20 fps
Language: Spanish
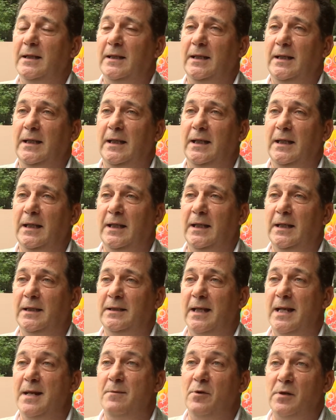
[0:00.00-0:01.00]
Y
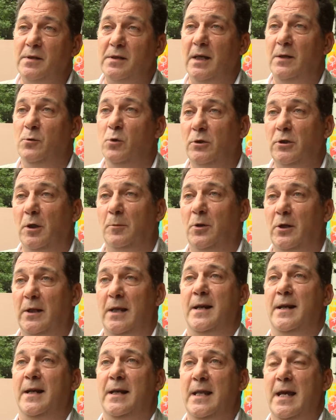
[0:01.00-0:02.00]
tenemos ese gusto
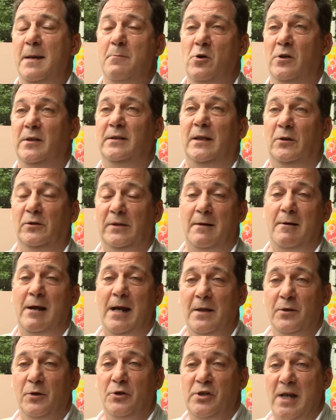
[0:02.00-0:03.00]
porque en realidad hemos estado
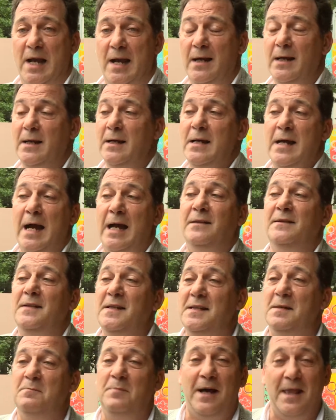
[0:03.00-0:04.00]
trabajando ya
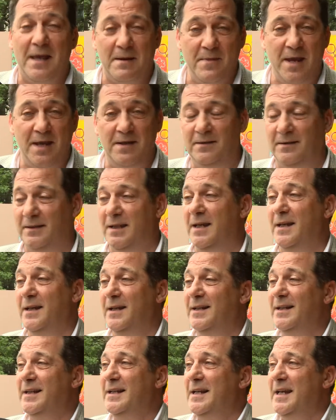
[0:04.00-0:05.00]
anticipadamente
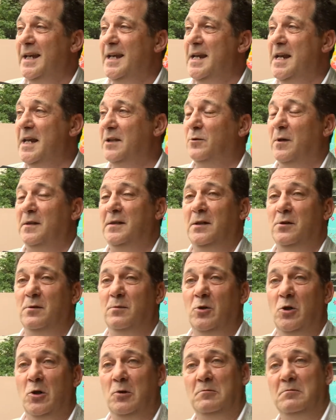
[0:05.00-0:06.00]
en esto, hace
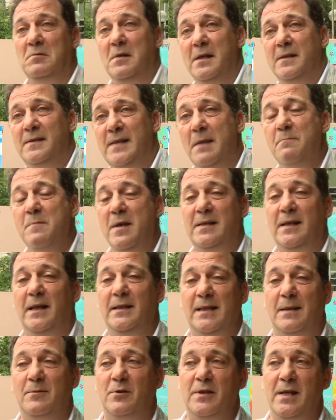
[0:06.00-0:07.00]
como seis meses que
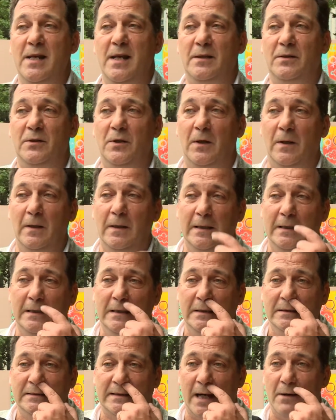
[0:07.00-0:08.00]
estamos en esto,
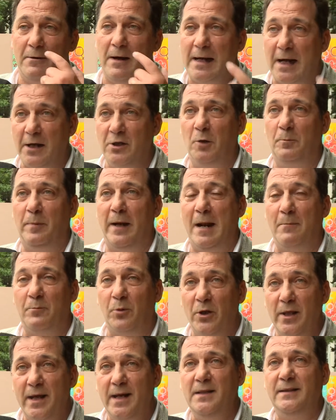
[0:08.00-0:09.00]
trabajando para
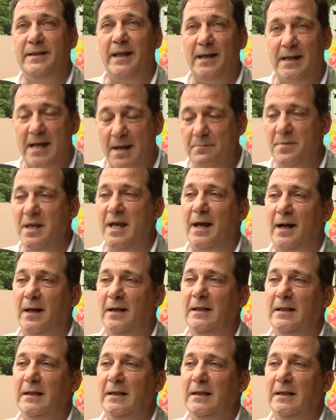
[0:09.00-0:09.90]
poder intercambiar